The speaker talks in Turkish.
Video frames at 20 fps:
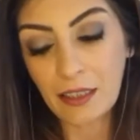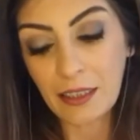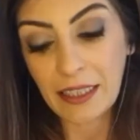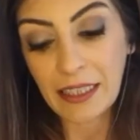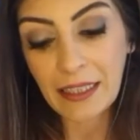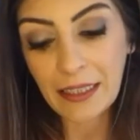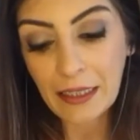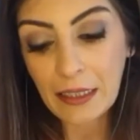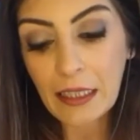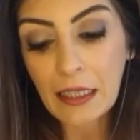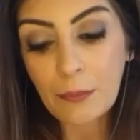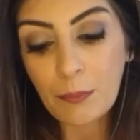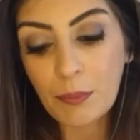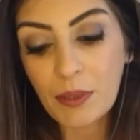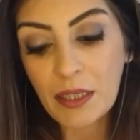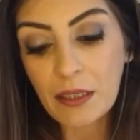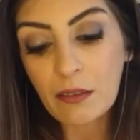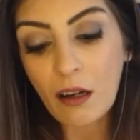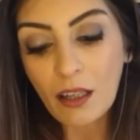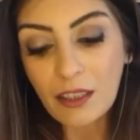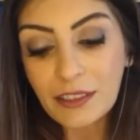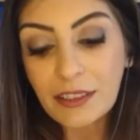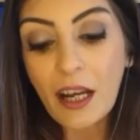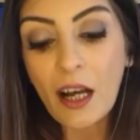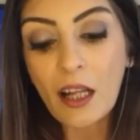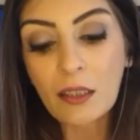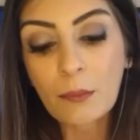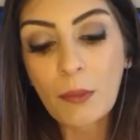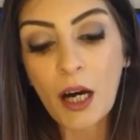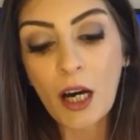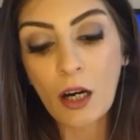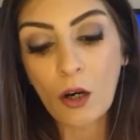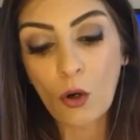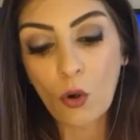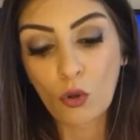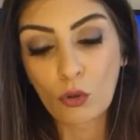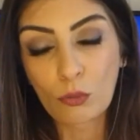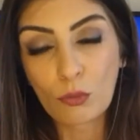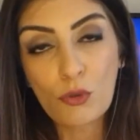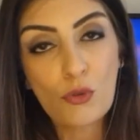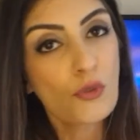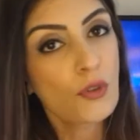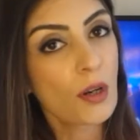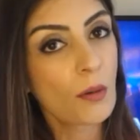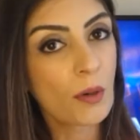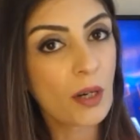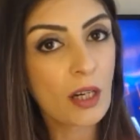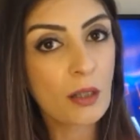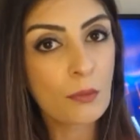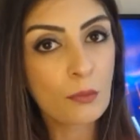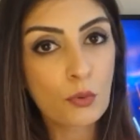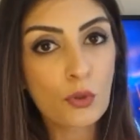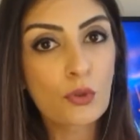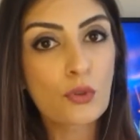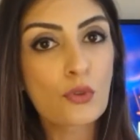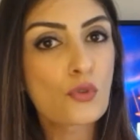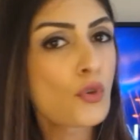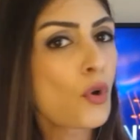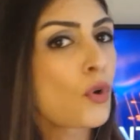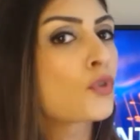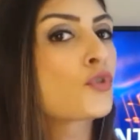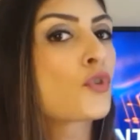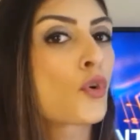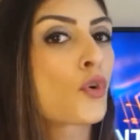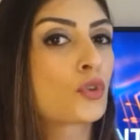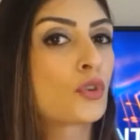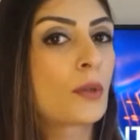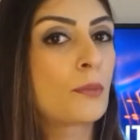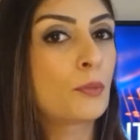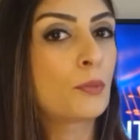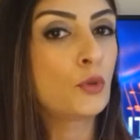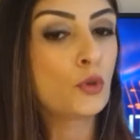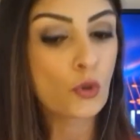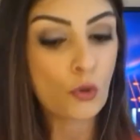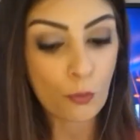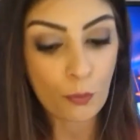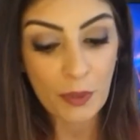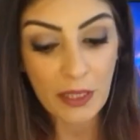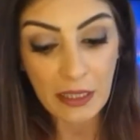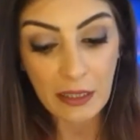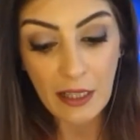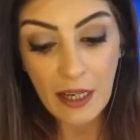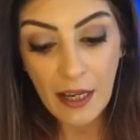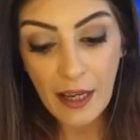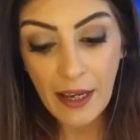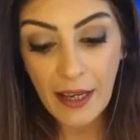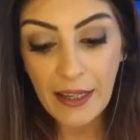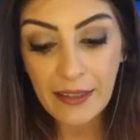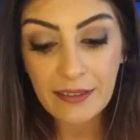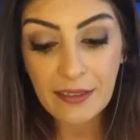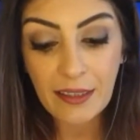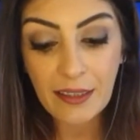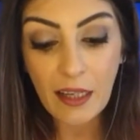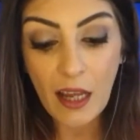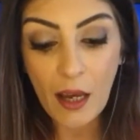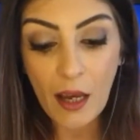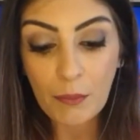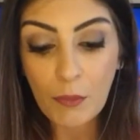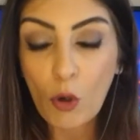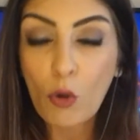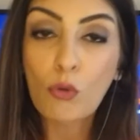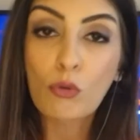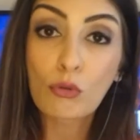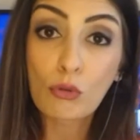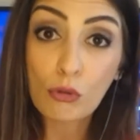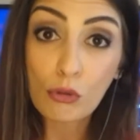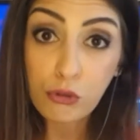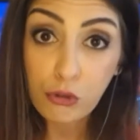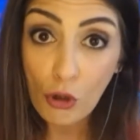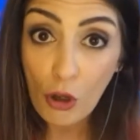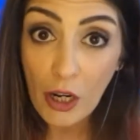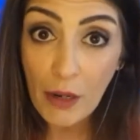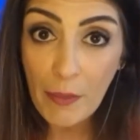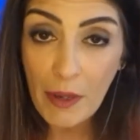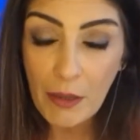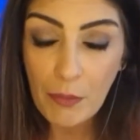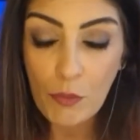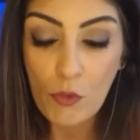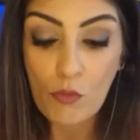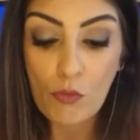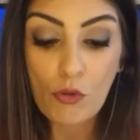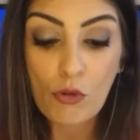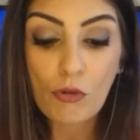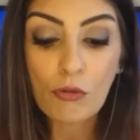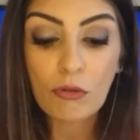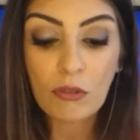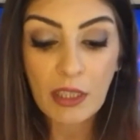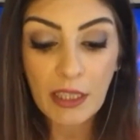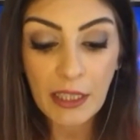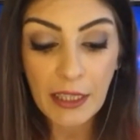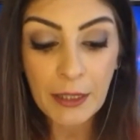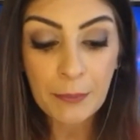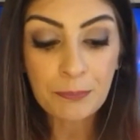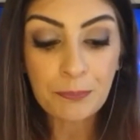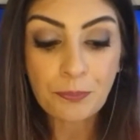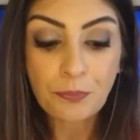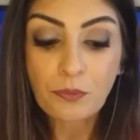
ikilik bir azalma olmuş ama bu çok çok da büyük bir etkilenme olduğunu söylemek mümkün değil